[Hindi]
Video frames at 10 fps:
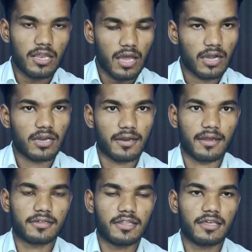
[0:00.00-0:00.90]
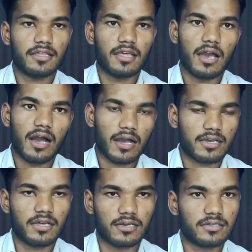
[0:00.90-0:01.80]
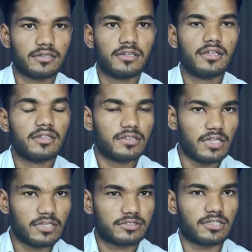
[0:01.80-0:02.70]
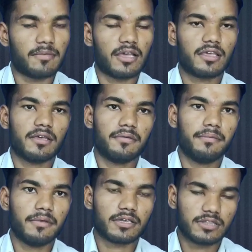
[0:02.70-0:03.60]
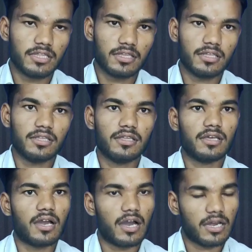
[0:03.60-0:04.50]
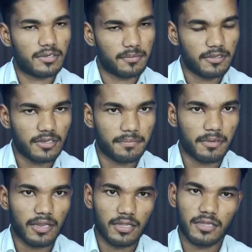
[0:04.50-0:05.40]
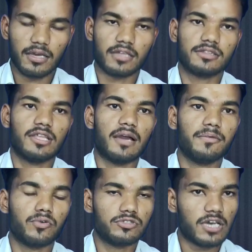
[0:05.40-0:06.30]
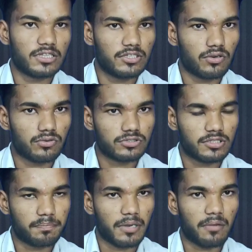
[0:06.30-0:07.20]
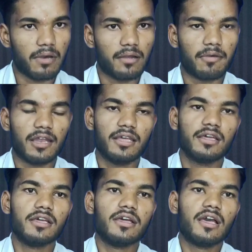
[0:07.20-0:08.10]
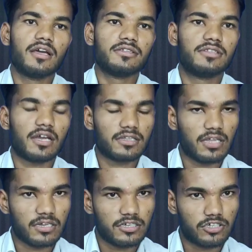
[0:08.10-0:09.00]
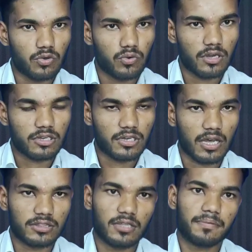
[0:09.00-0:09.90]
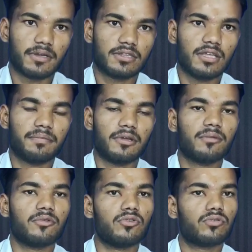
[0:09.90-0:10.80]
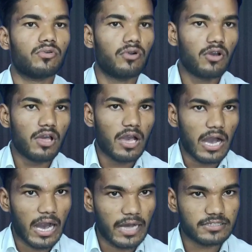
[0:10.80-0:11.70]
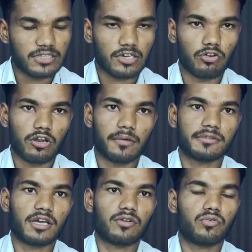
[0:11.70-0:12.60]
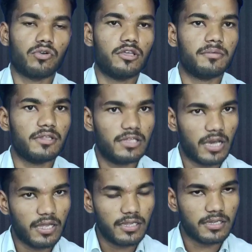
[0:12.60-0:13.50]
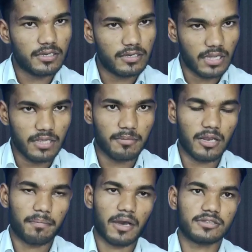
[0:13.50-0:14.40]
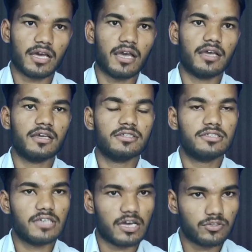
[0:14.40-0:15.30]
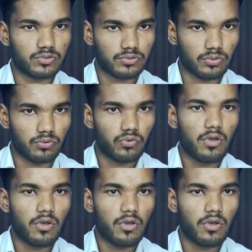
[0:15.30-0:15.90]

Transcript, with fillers: हिलाकर रख देगी आखिर दलित समाज के व्यक्ति की आठ महीने पहले हत्या भी हो जाती है और उसके परिवार वाले दर दर की ठोकर खाते फिरते हैं फिर भी उनको आज तक और अब तक कोई भी न्याय नहीं मिल पाता है जी हाँ दोस्तों